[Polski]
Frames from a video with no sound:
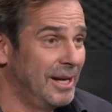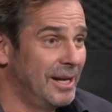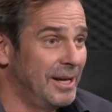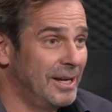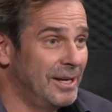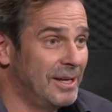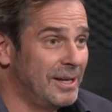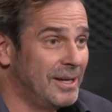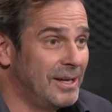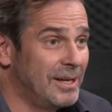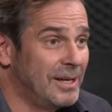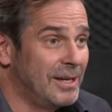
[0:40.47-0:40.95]
E,
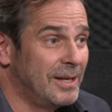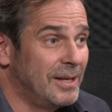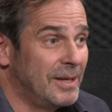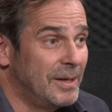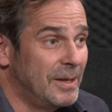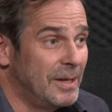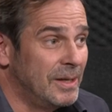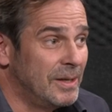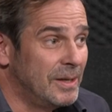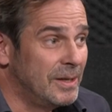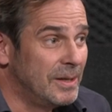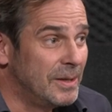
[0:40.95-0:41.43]

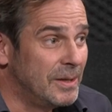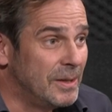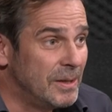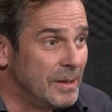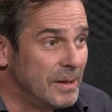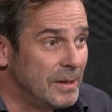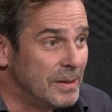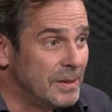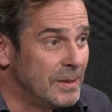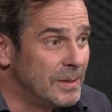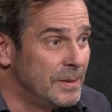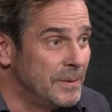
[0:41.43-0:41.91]

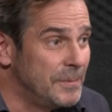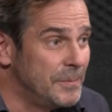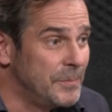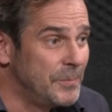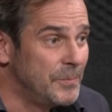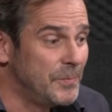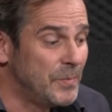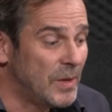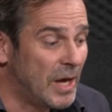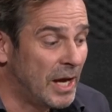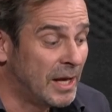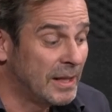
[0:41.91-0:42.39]
e
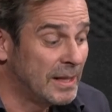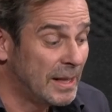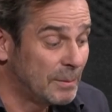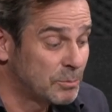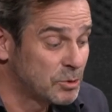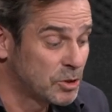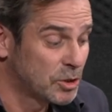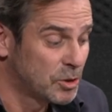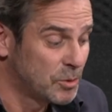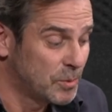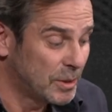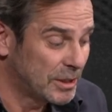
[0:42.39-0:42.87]
a na
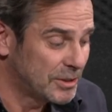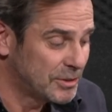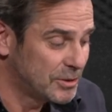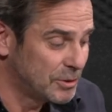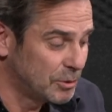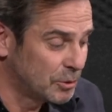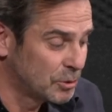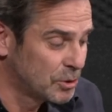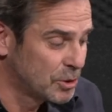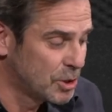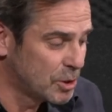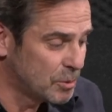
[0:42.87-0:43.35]
przykład
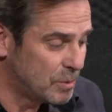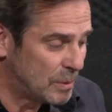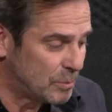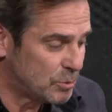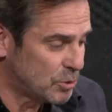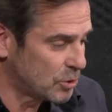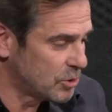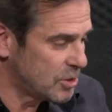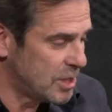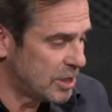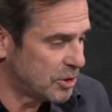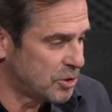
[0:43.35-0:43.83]
odkryłem
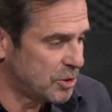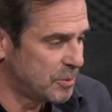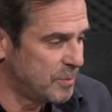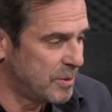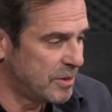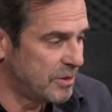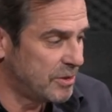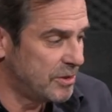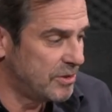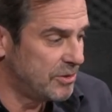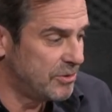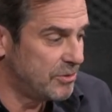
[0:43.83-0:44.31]
coś dla
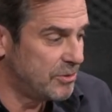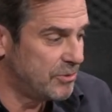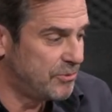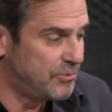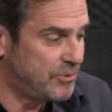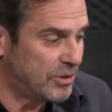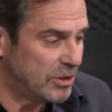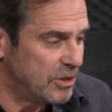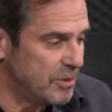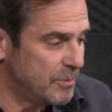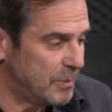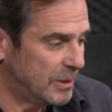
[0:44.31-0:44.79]
siebie e,
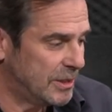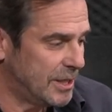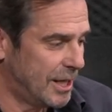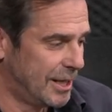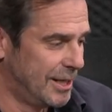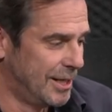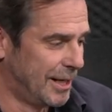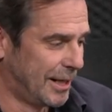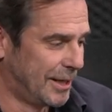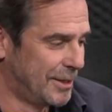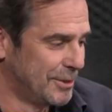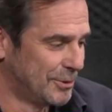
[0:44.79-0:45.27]

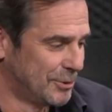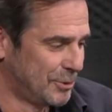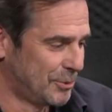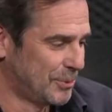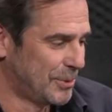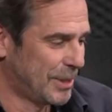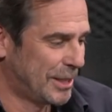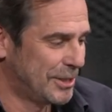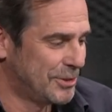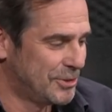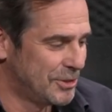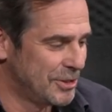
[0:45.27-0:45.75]
fenomenalnego,
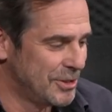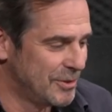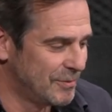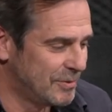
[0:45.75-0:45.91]
słuchajcie,